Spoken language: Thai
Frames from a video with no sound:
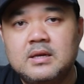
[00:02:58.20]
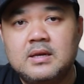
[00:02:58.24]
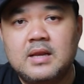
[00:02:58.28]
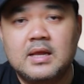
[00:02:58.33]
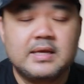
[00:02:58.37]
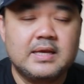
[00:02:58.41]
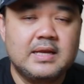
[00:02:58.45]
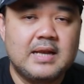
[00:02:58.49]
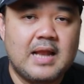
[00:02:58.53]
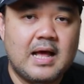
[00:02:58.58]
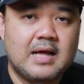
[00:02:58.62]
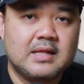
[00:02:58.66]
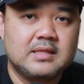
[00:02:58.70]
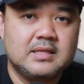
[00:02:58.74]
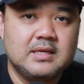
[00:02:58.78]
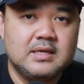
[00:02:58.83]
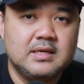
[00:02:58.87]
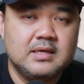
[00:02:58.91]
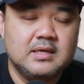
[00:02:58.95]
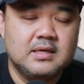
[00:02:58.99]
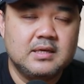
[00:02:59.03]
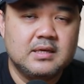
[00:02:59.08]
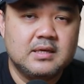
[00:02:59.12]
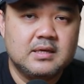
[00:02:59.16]
และกีฬา
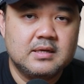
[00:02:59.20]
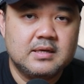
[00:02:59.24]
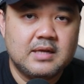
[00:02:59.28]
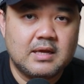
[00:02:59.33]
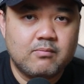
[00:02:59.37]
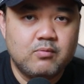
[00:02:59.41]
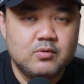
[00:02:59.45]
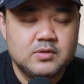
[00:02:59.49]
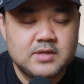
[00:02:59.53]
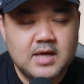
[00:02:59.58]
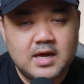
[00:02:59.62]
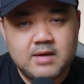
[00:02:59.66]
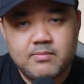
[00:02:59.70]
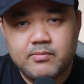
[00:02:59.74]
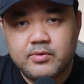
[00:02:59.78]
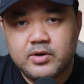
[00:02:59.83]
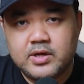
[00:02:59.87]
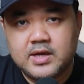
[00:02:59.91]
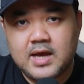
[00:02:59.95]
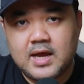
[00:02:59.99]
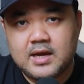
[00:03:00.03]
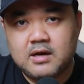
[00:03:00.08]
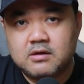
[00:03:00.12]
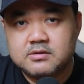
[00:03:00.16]
ที่เด็กผู้ชายอเม
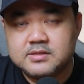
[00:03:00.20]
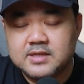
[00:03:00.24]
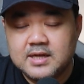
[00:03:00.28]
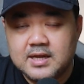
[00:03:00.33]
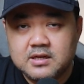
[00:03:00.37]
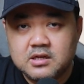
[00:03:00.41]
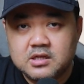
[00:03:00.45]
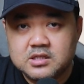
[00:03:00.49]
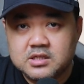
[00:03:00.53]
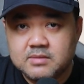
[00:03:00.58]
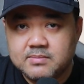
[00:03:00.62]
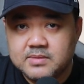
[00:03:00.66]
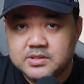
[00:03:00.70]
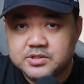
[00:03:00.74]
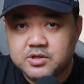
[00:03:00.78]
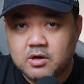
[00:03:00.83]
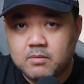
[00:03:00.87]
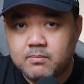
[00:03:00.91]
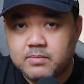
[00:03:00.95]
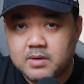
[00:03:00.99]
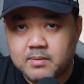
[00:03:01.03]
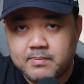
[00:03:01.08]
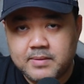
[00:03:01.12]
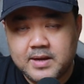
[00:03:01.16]
ริกันเขาจะเล่นก็จะมี
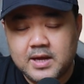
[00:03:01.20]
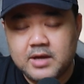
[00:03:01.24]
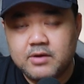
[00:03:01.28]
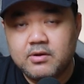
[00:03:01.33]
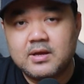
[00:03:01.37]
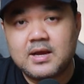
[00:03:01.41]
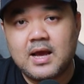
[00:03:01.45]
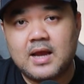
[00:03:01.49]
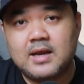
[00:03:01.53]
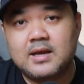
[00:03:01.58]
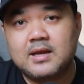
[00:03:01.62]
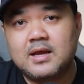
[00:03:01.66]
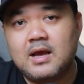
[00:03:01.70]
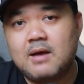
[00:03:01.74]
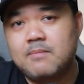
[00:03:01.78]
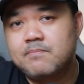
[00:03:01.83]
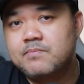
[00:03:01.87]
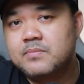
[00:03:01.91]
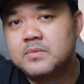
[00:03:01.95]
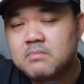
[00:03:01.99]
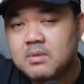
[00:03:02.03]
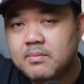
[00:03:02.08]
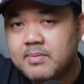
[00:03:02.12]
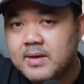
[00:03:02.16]
2 ประเภทด้วยกันครับ
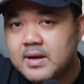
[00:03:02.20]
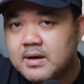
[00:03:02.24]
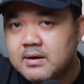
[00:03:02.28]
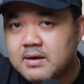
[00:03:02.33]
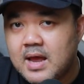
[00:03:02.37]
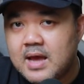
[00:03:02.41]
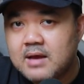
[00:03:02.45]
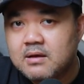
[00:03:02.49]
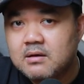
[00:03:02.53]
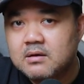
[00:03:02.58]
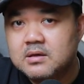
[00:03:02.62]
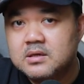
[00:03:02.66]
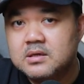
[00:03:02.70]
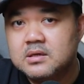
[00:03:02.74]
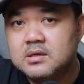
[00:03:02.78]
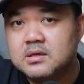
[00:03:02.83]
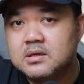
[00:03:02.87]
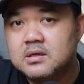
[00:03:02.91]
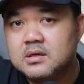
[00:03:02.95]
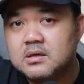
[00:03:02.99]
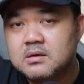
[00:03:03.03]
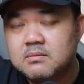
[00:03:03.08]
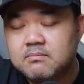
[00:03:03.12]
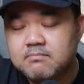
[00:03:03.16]
ประเภทแรกก็คือ
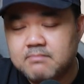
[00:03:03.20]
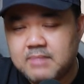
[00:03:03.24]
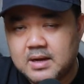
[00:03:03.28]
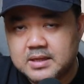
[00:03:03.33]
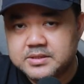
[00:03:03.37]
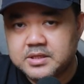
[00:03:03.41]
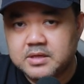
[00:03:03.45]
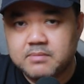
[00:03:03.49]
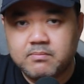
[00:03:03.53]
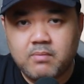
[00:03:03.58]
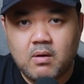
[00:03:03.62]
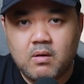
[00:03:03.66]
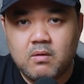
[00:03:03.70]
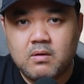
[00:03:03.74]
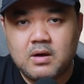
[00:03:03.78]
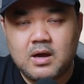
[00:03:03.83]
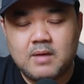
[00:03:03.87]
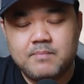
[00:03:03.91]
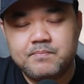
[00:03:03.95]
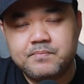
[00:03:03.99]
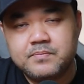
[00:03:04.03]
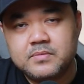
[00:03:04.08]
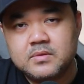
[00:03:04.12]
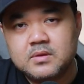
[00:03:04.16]
บาสเกตบอลค
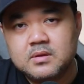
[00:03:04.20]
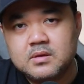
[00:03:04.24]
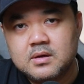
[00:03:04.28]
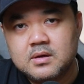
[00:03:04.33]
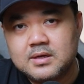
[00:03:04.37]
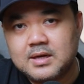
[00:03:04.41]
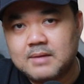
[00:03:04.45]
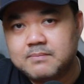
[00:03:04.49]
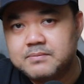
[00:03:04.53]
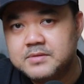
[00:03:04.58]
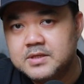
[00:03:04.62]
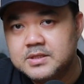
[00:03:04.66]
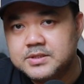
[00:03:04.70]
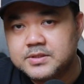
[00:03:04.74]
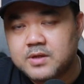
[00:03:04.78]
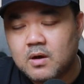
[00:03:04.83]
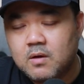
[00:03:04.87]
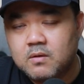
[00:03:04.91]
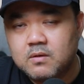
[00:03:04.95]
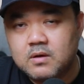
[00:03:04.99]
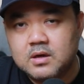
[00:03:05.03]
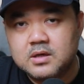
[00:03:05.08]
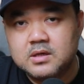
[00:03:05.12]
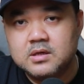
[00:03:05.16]
รับอันดับที่
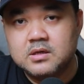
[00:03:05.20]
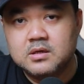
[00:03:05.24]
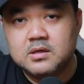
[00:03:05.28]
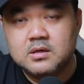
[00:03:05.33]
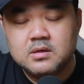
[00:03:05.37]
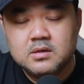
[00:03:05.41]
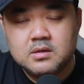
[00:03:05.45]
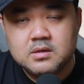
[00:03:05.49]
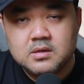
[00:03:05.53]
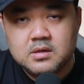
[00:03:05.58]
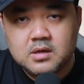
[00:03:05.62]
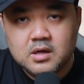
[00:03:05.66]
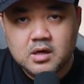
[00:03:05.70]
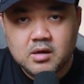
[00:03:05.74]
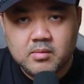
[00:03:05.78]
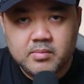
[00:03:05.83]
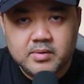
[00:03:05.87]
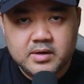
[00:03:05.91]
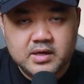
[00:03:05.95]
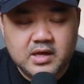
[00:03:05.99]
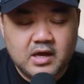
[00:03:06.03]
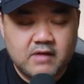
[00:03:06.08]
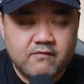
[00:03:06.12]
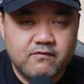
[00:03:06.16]
2 ก็คืออเม
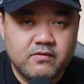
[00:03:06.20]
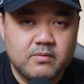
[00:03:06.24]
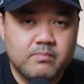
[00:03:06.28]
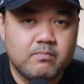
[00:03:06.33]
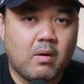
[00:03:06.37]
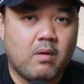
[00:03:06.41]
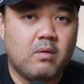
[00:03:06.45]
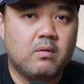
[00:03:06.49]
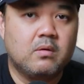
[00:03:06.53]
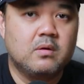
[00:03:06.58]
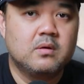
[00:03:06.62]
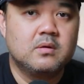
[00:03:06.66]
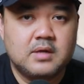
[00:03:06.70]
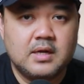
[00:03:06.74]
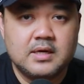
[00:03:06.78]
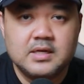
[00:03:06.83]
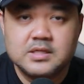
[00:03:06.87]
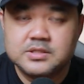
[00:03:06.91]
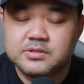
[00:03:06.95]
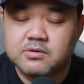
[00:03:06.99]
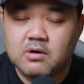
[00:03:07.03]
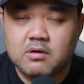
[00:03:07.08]
ริกันฟุตบอลเดนนิ